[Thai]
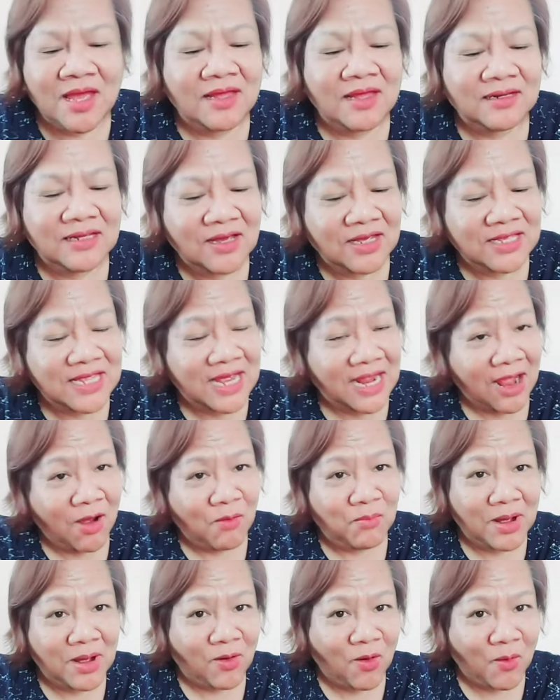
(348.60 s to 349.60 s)
นี่ก็ยังเอา
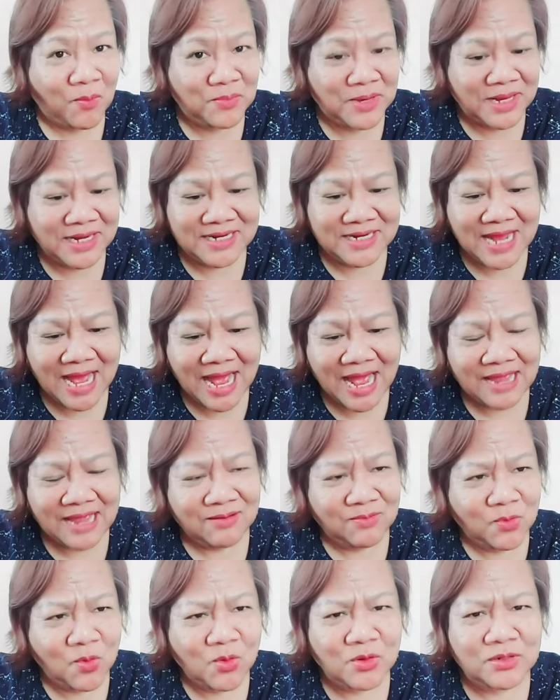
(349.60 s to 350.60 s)
มาคอมเมนต์ได้
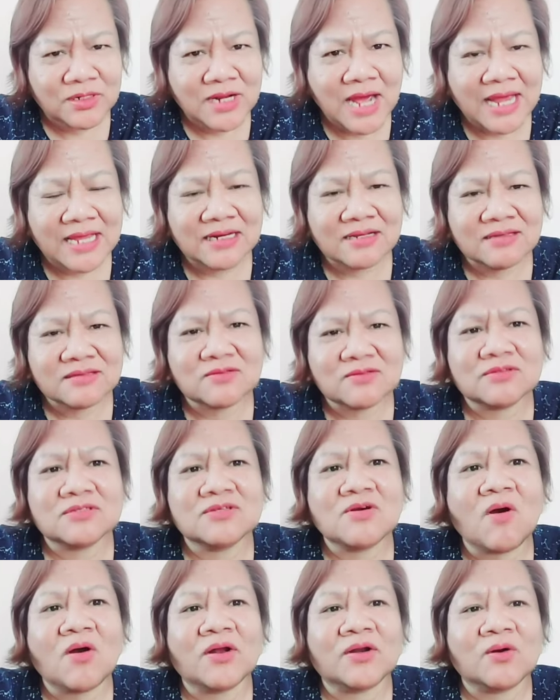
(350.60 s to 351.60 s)
อยู่คนไทยนี่สุด
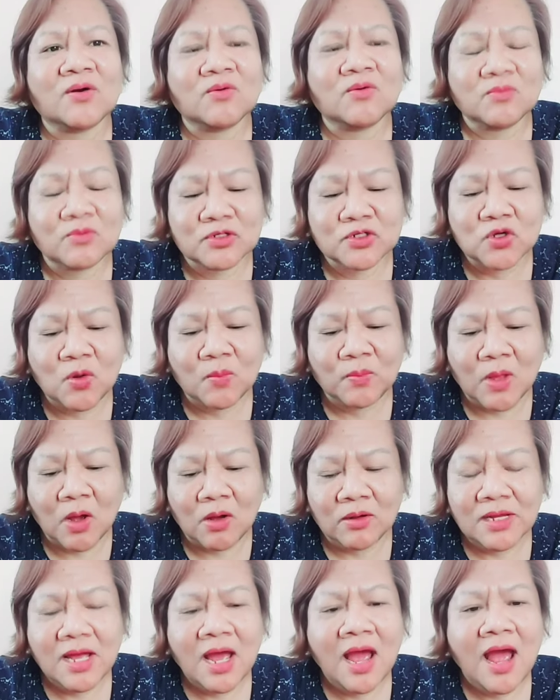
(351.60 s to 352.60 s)
ยอดเนาะคุณผู้ชม
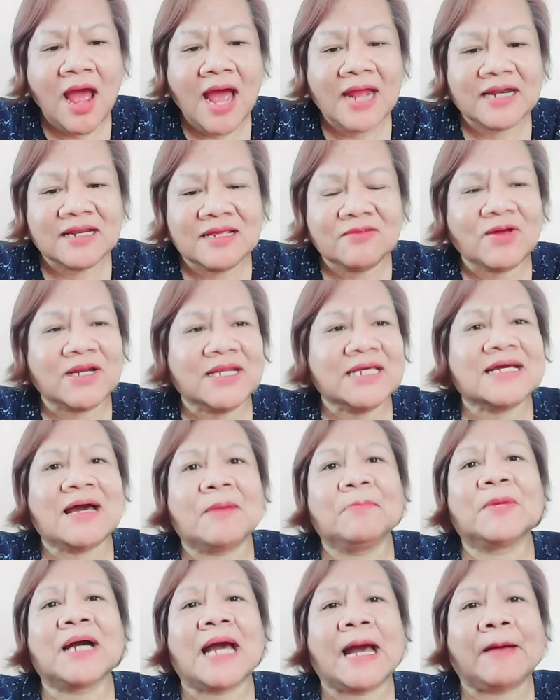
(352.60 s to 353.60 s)
เนาะอันนี้วันนี้
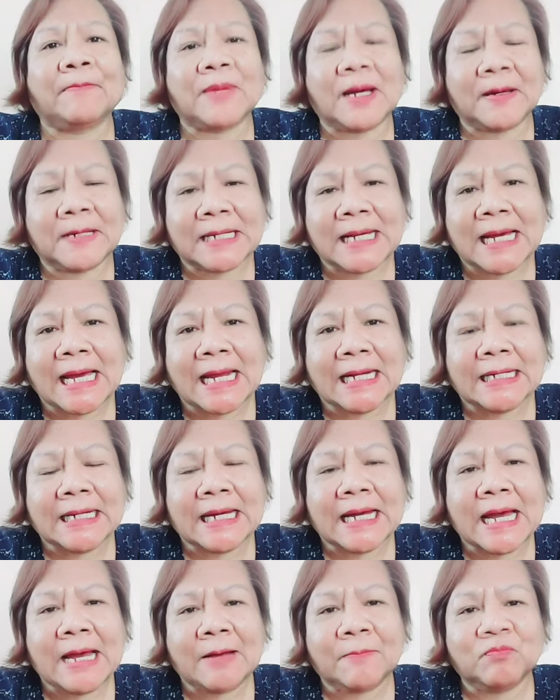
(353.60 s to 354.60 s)
ขำขำขันขัน
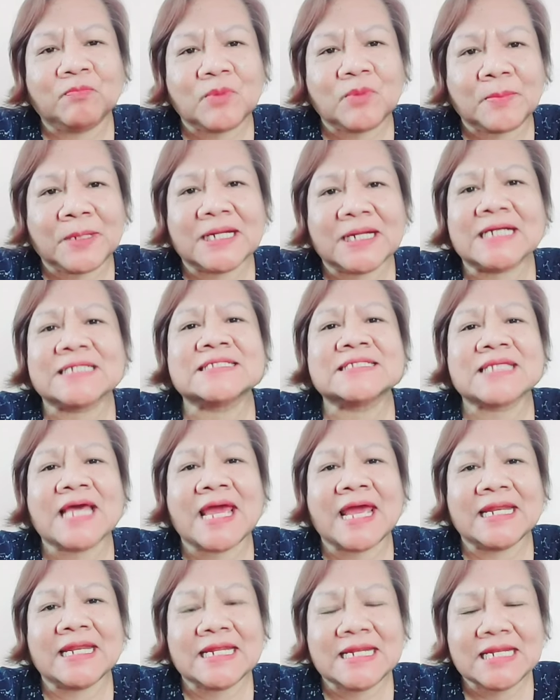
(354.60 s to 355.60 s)
นะคะเป็นกระแส
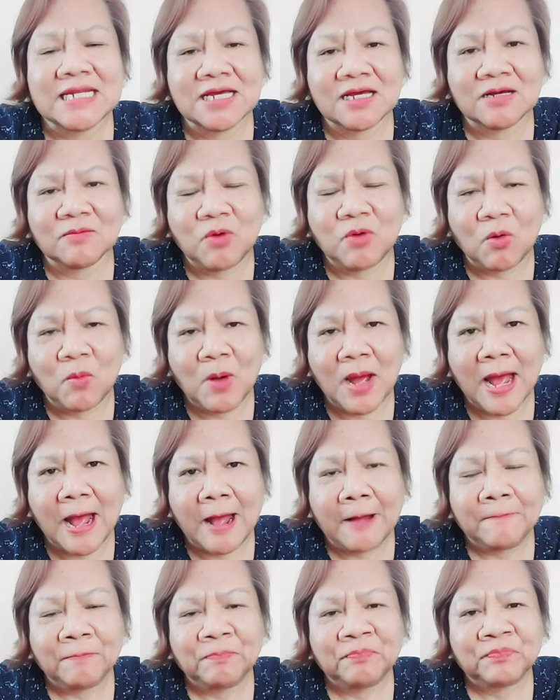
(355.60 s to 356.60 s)
นิดนึงเพราะว่า
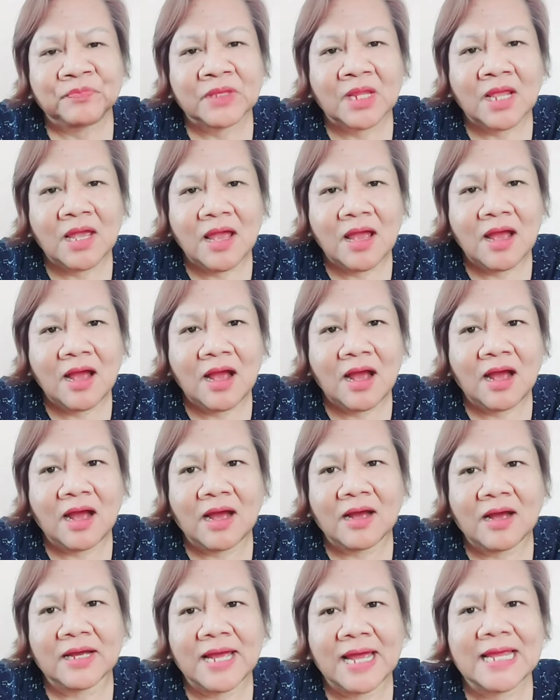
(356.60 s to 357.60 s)

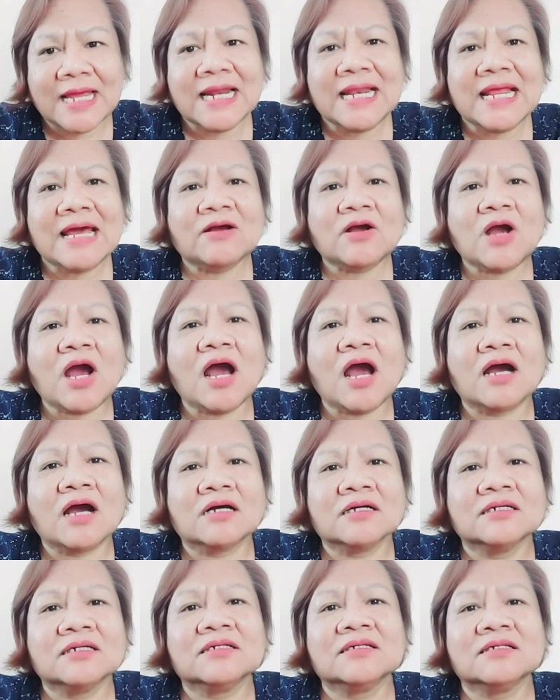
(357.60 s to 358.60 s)
อ่า เห็นแล้วก็
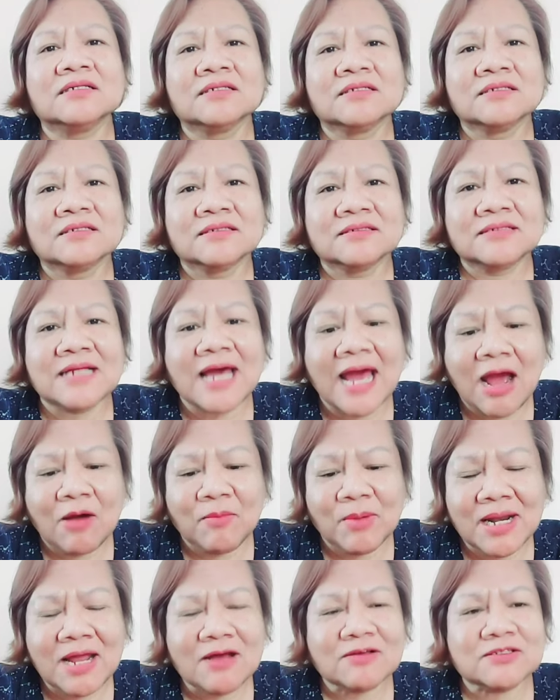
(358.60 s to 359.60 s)
เออน่าเอา
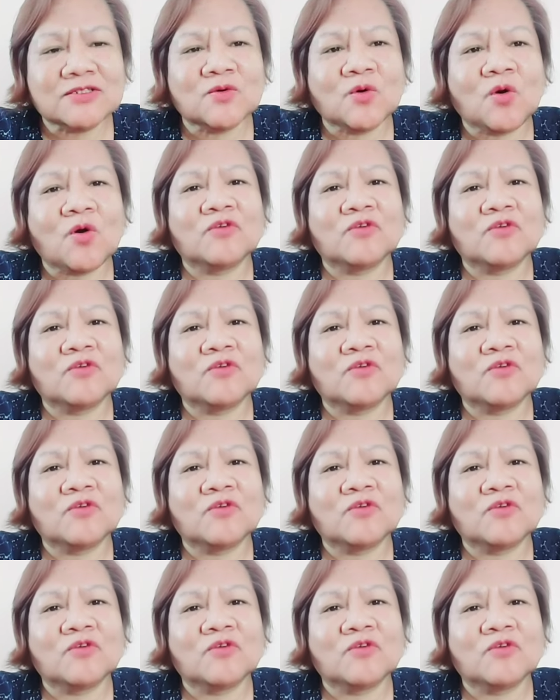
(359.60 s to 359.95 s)
มาเล่าสู่ค